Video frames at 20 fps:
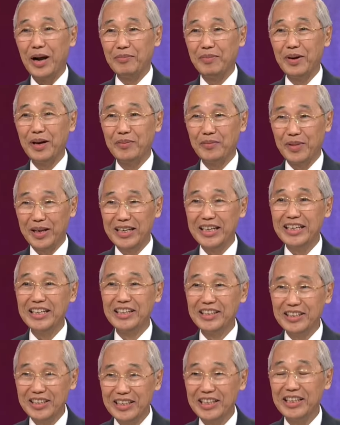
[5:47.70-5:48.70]
ปรับให้มัน
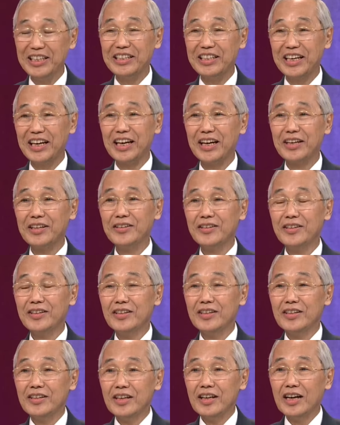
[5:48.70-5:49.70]
ดีขึ้นอีกนะ
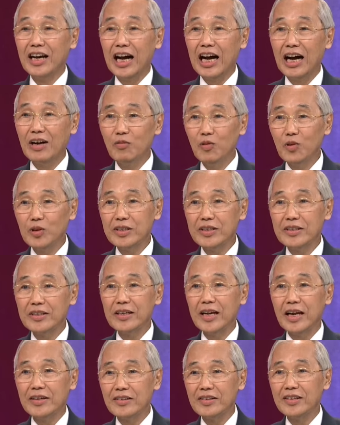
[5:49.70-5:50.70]
อาวุธ
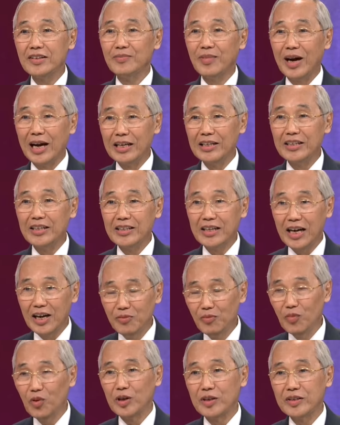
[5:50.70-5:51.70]
ทันสมัย
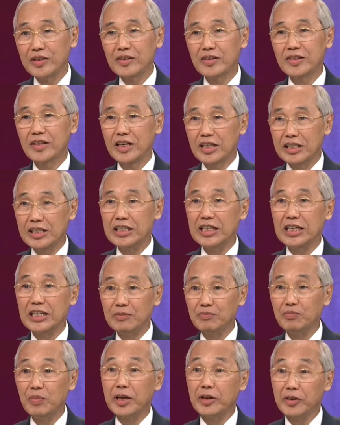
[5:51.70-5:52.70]
ทั้งหมด ซึ่ง
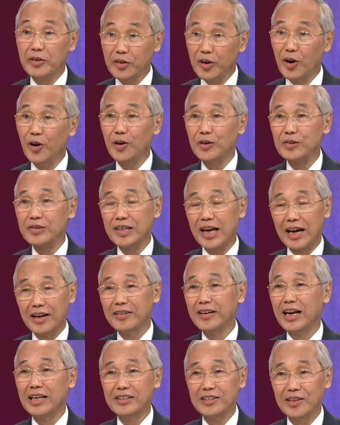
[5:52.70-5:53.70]
จีนเป็นรองส
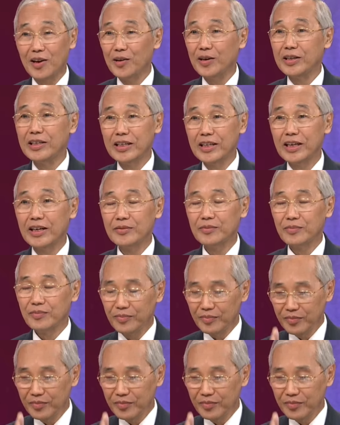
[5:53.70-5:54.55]
หรัฐตอนนี้